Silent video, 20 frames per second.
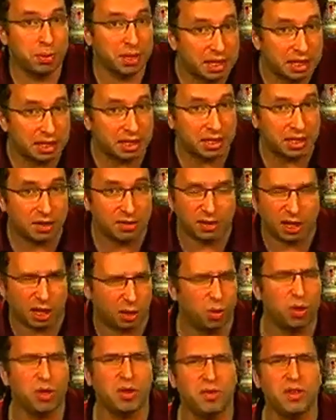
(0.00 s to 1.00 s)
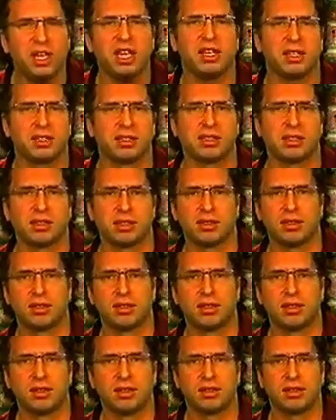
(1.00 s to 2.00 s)
быть, и в такое верится.
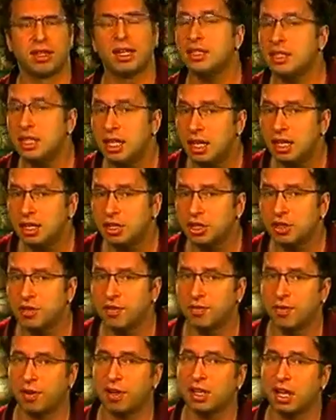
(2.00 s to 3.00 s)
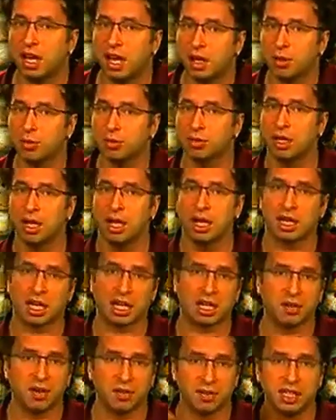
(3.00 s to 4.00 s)
На деле же Fallout,
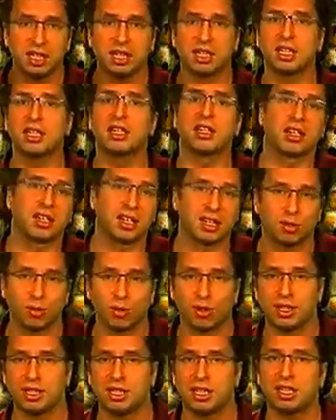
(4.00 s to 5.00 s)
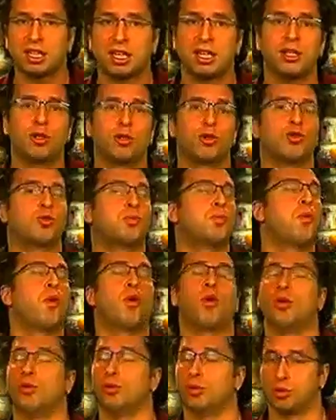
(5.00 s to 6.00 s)
как и во всех играх, которые декларируют
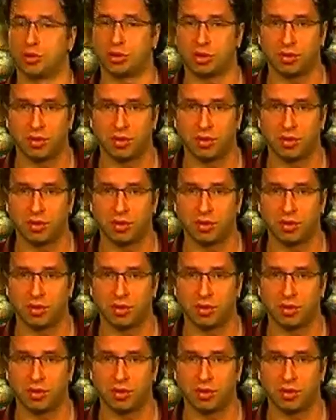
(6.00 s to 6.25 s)
полную